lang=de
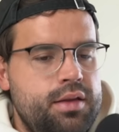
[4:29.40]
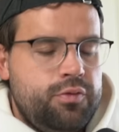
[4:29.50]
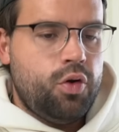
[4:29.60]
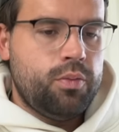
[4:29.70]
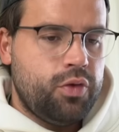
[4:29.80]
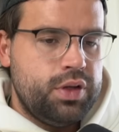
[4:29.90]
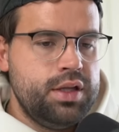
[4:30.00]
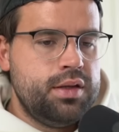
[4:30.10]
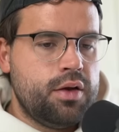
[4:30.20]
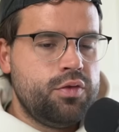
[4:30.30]
in Form von
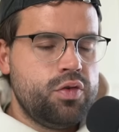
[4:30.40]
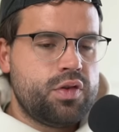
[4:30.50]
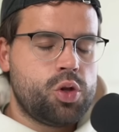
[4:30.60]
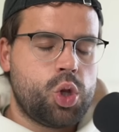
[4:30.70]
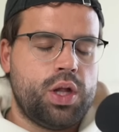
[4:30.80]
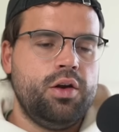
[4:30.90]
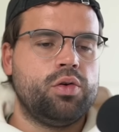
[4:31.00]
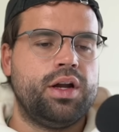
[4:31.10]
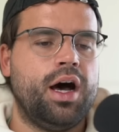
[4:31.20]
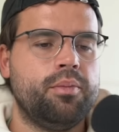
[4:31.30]
Interviews und
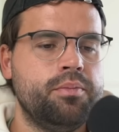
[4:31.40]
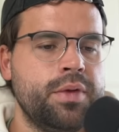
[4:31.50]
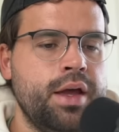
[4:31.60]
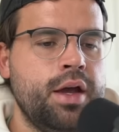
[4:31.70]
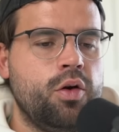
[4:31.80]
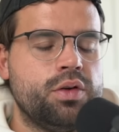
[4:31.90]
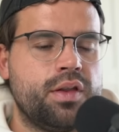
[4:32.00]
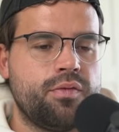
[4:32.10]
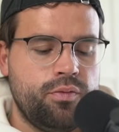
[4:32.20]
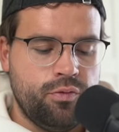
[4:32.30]
Stellungnahmen. Und
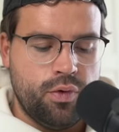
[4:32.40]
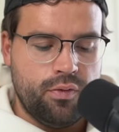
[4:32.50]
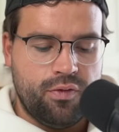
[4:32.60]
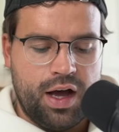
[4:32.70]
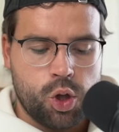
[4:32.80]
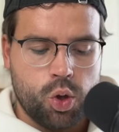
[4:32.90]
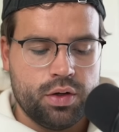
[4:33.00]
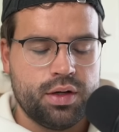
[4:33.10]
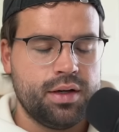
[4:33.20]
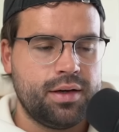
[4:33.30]
es war
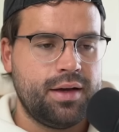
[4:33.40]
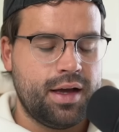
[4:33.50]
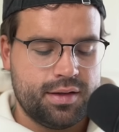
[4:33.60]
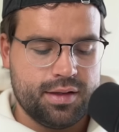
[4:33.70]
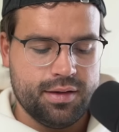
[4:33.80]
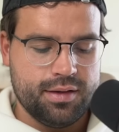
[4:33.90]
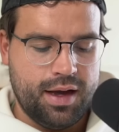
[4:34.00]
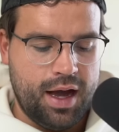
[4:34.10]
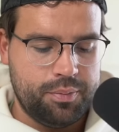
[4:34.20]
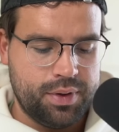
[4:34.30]
schon eine krasse
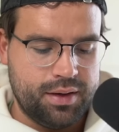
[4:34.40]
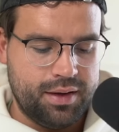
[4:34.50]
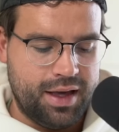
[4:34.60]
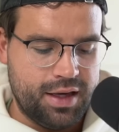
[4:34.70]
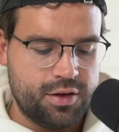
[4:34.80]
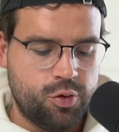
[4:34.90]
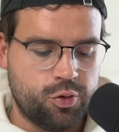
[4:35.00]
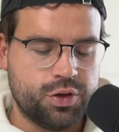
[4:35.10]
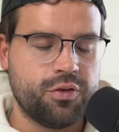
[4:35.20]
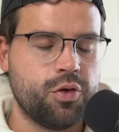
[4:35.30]

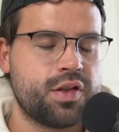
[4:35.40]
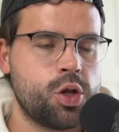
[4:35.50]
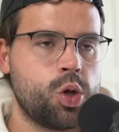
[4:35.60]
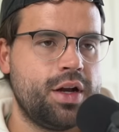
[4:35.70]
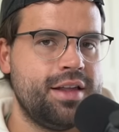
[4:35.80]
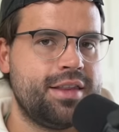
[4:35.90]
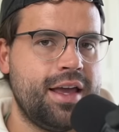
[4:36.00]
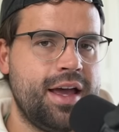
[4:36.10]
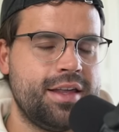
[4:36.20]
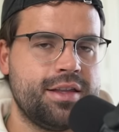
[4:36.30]
Abrechnung. Und ich wusste schon, als
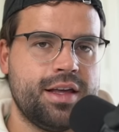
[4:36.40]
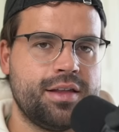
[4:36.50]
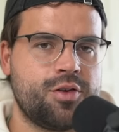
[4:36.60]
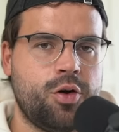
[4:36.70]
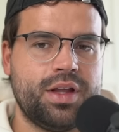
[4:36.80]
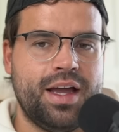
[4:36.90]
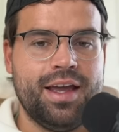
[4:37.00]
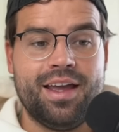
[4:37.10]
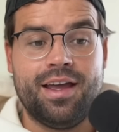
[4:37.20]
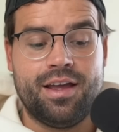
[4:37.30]
der erste Satz kommt, ah,
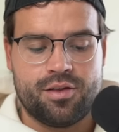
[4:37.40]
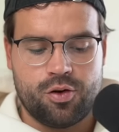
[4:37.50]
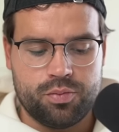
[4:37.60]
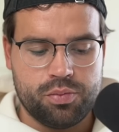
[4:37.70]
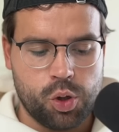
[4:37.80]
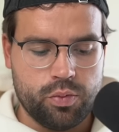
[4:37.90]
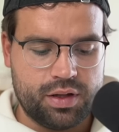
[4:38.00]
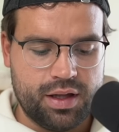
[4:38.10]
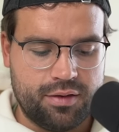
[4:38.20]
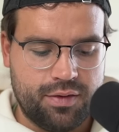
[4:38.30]
ja, ja, jetzt kommt
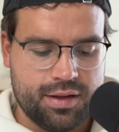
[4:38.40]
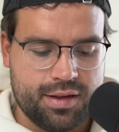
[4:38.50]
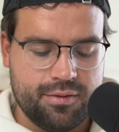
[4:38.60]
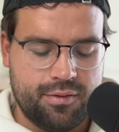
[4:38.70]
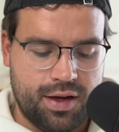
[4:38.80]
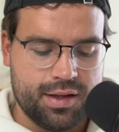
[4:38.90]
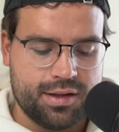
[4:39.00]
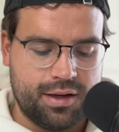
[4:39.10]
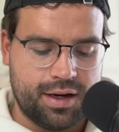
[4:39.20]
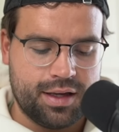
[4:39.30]
bestimmt gleich was,
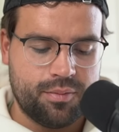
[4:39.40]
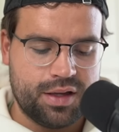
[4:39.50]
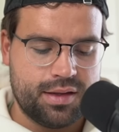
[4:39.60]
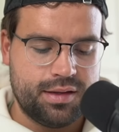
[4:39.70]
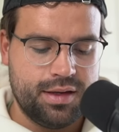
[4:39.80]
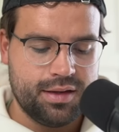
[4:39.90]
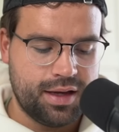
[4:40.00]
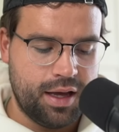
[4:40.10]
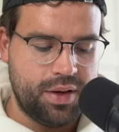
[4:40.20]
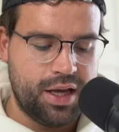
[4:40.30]
was, äh, kann ich ja mal zitieren,
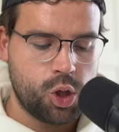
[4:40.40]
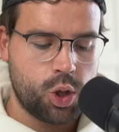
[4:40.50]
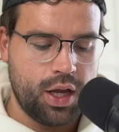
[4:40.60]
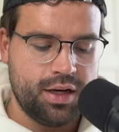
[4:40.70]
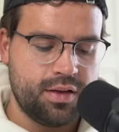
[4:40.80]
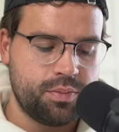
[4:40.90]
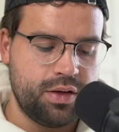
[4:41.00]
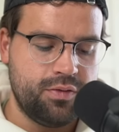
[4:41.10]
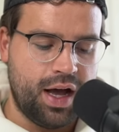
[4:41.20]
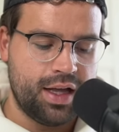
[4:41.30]
Kai Bernstein ist
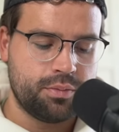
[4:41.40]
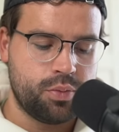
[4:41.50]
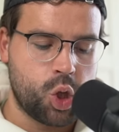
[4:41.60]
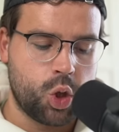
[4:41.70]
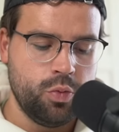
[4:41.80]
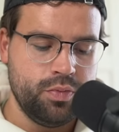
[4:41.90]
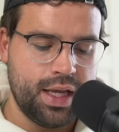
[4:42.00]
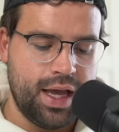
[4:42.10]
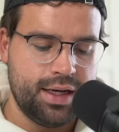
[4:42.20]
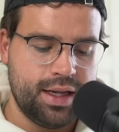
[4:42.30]
privat
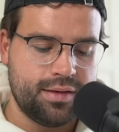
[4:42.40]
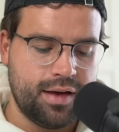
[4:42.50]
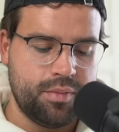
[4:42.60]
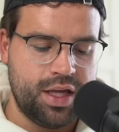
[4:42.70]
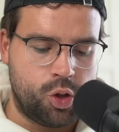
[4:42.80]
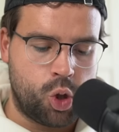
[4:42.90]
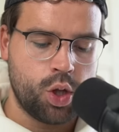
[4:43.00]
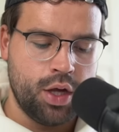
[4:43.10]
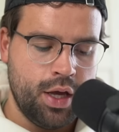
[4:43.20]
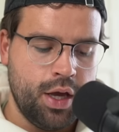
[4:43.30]
bestimmt ein netter
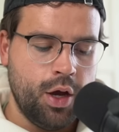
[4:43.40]
Mensch.